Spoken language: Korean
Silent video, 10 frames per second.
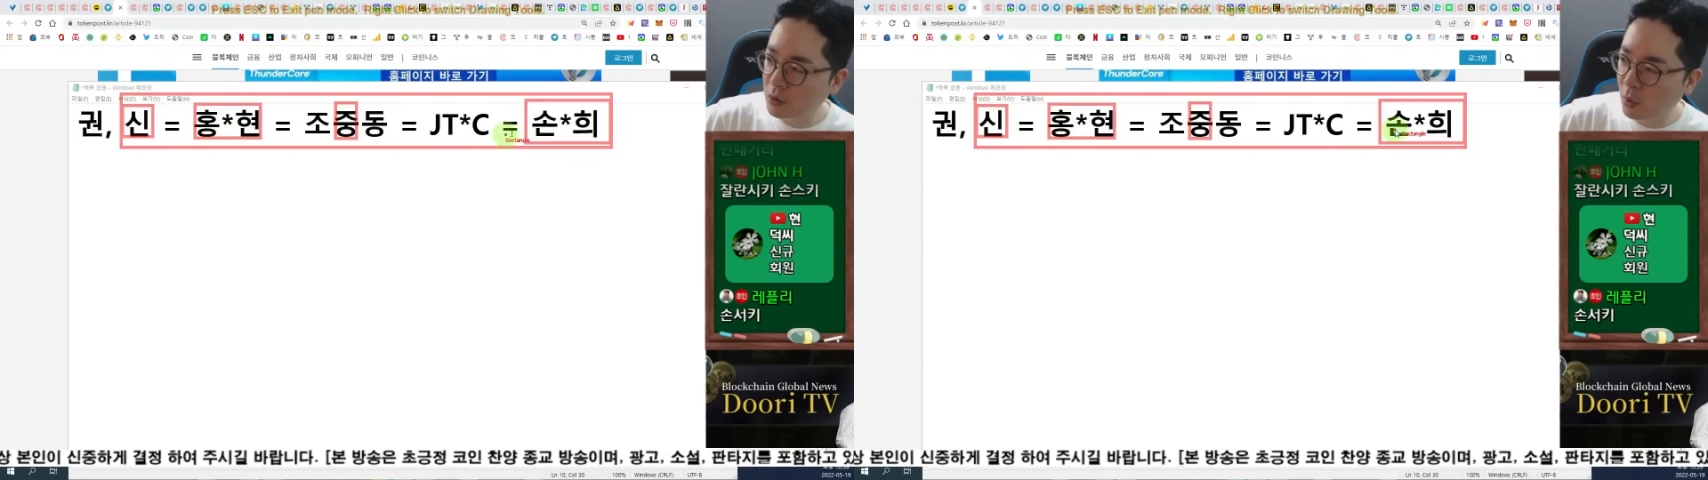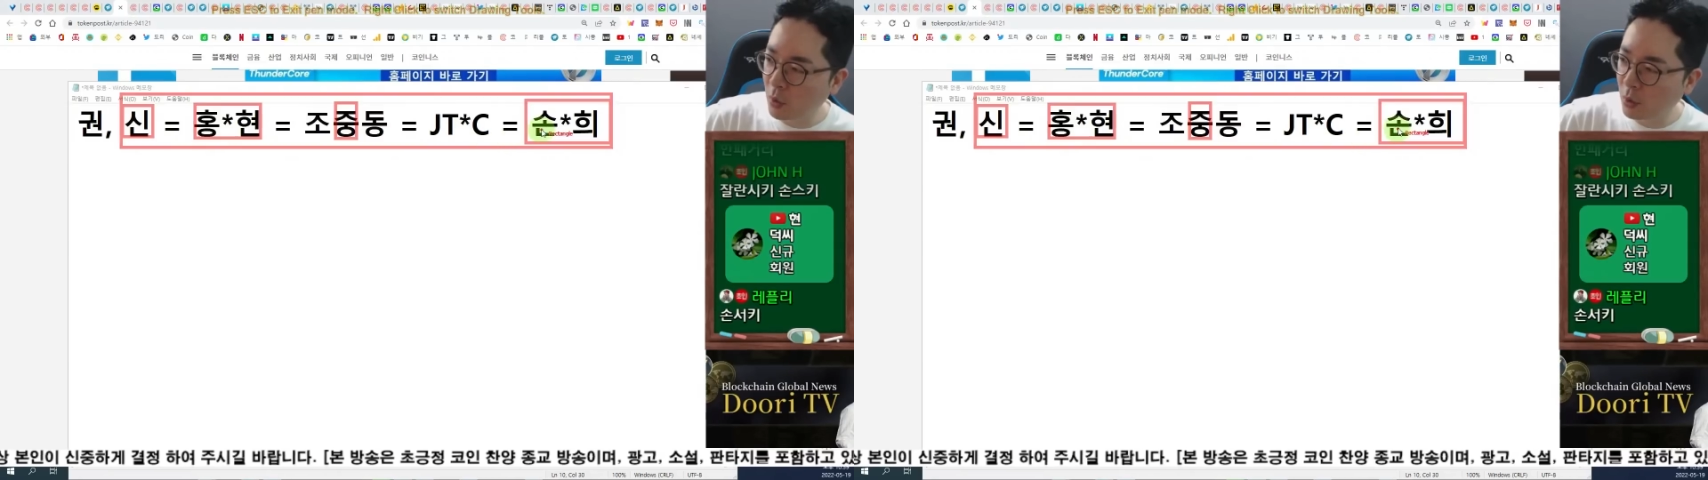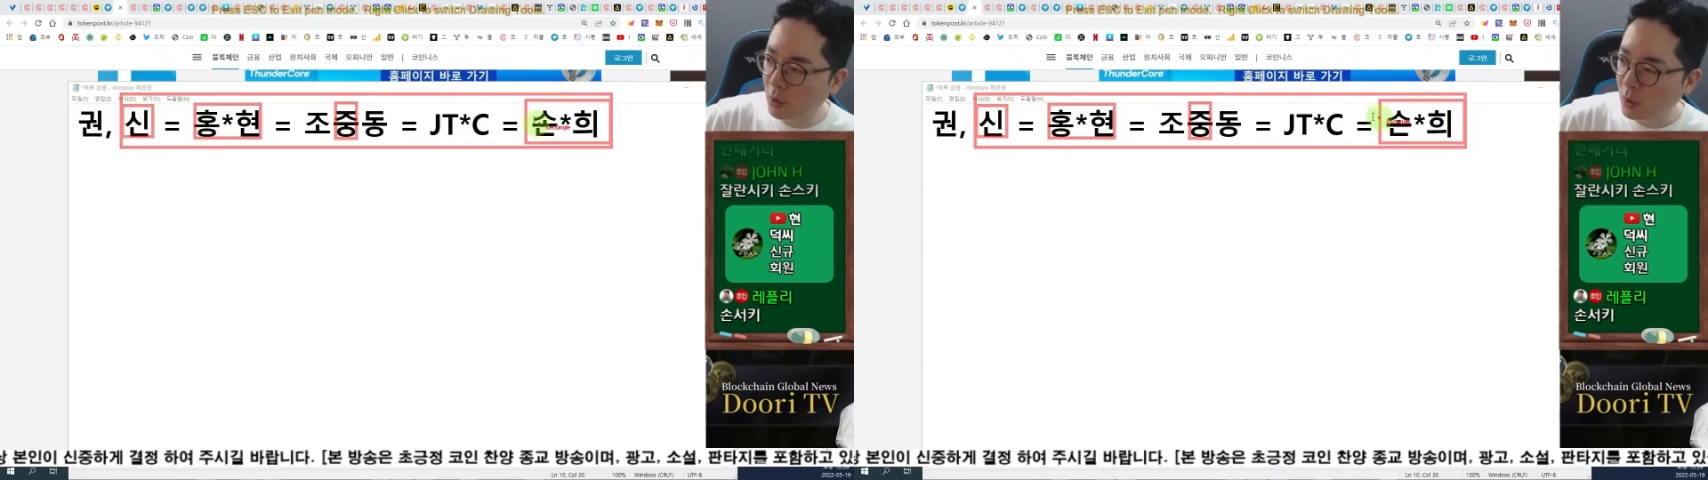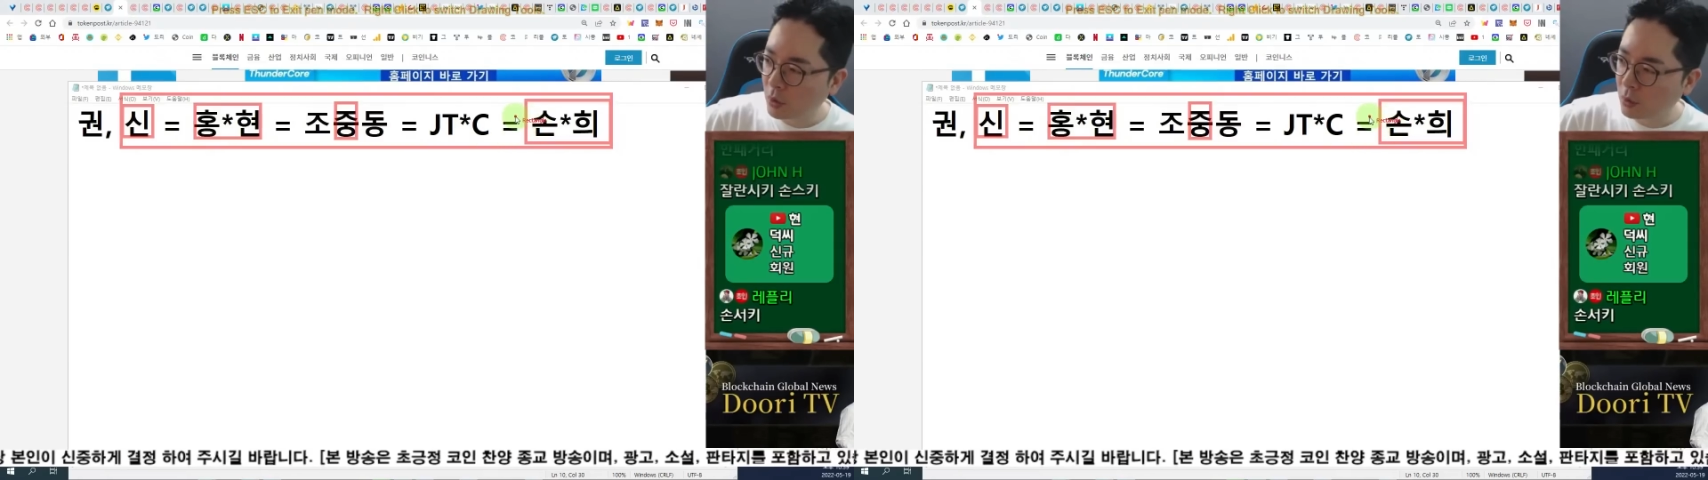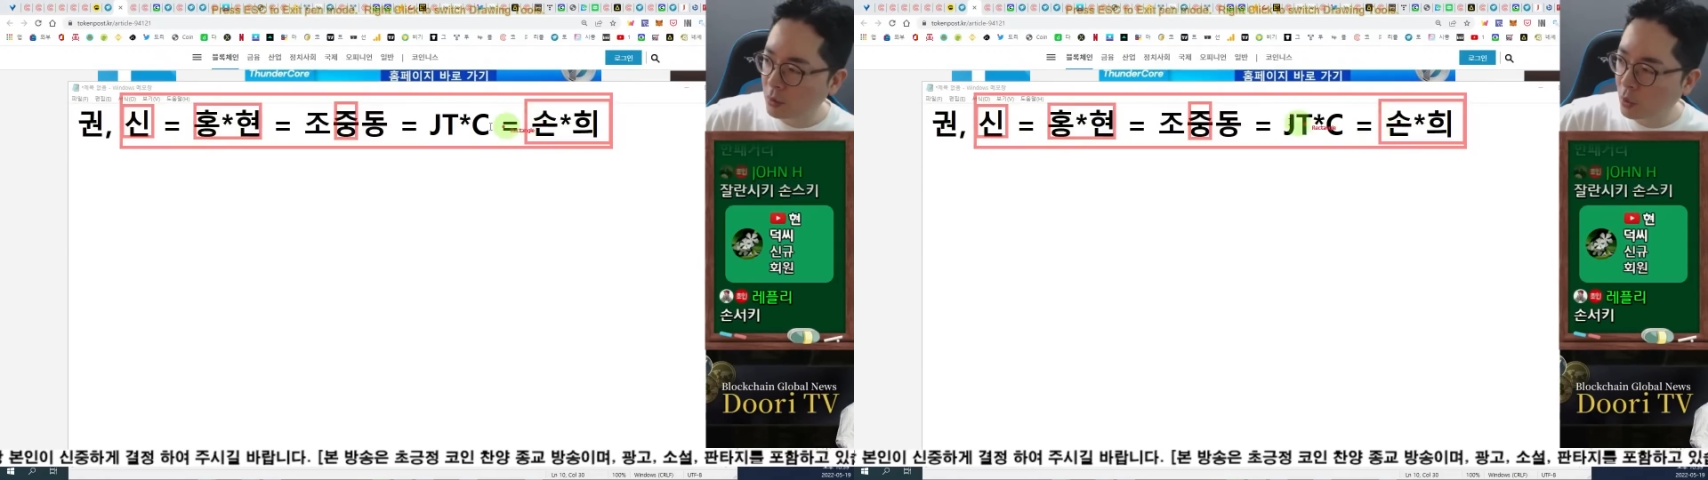요거 요
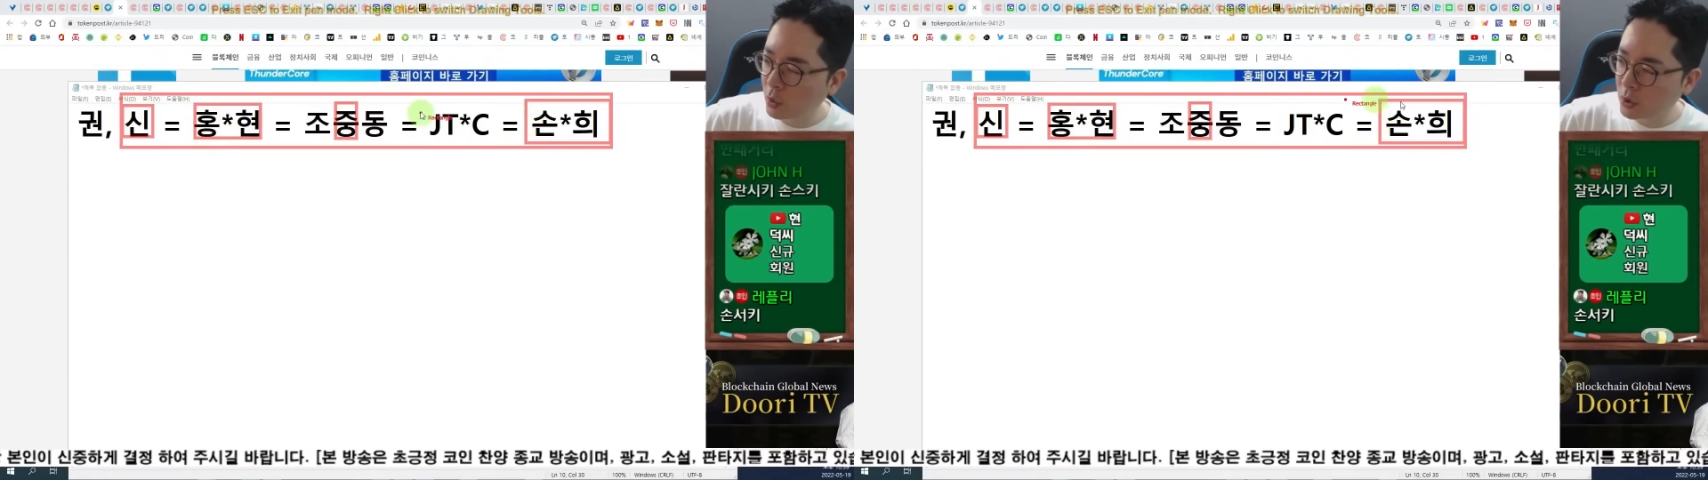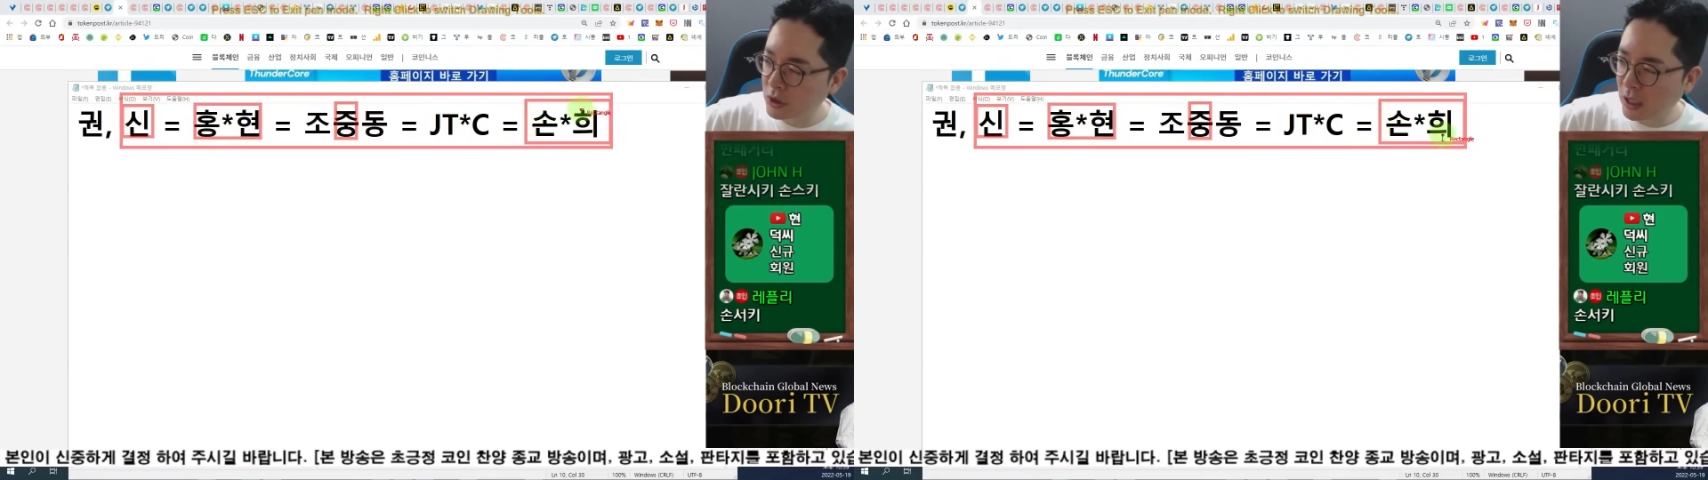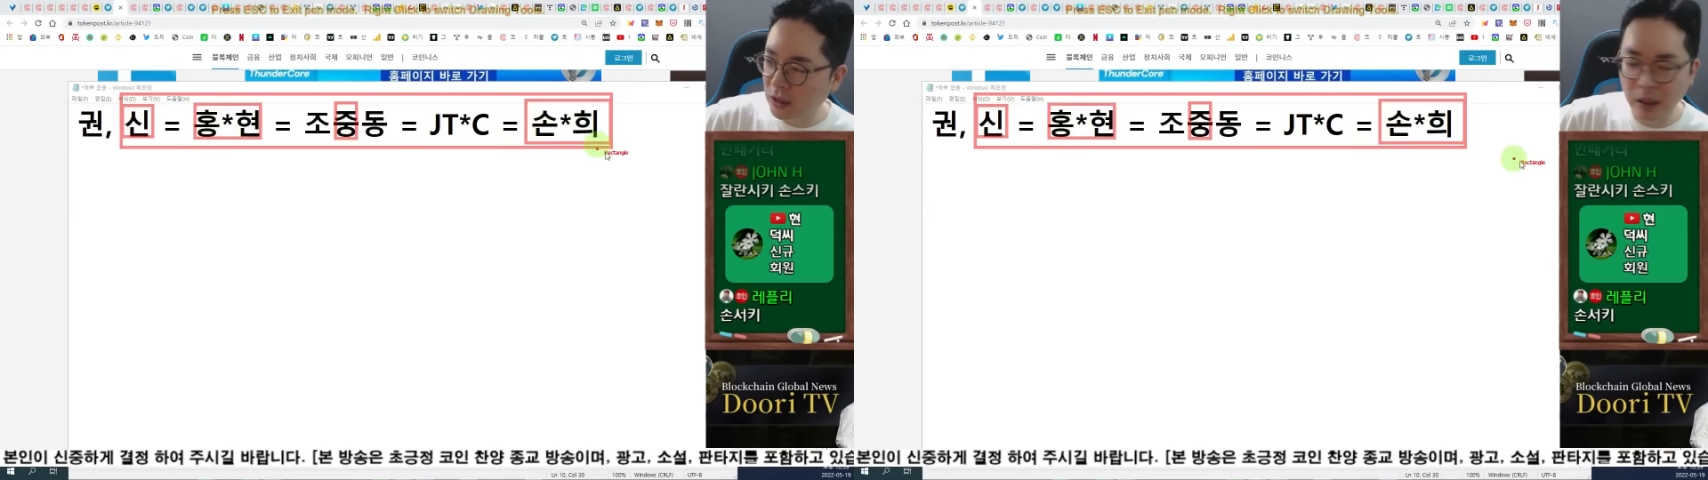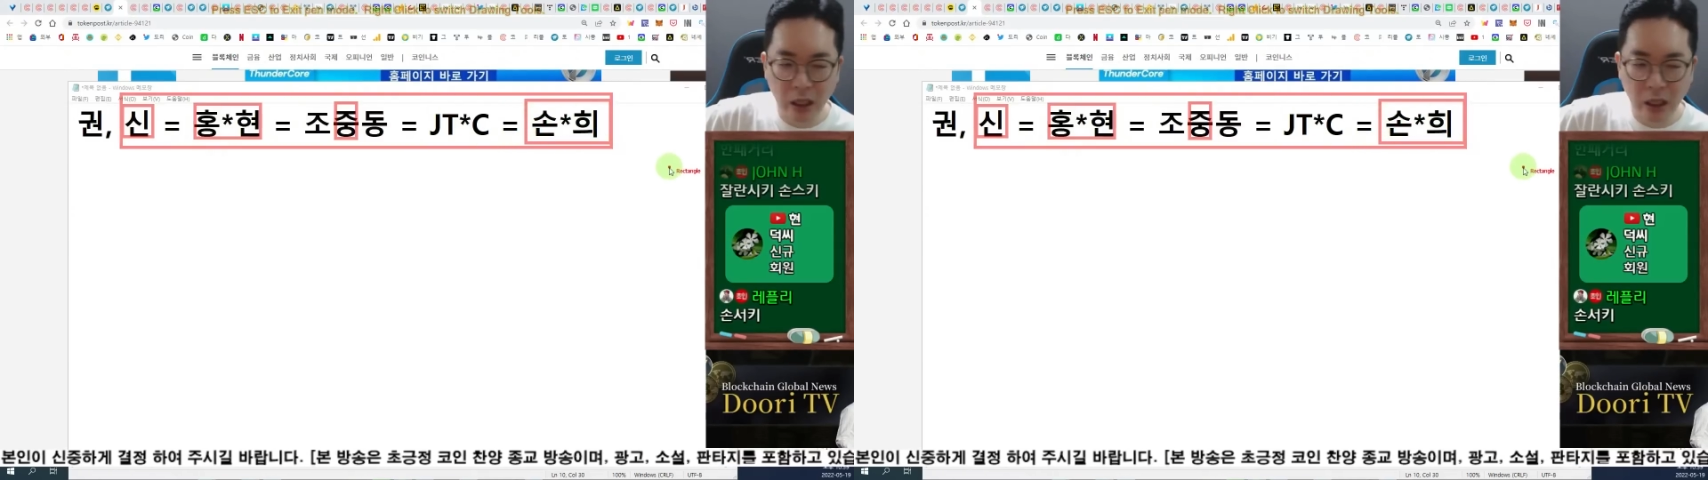요지랄도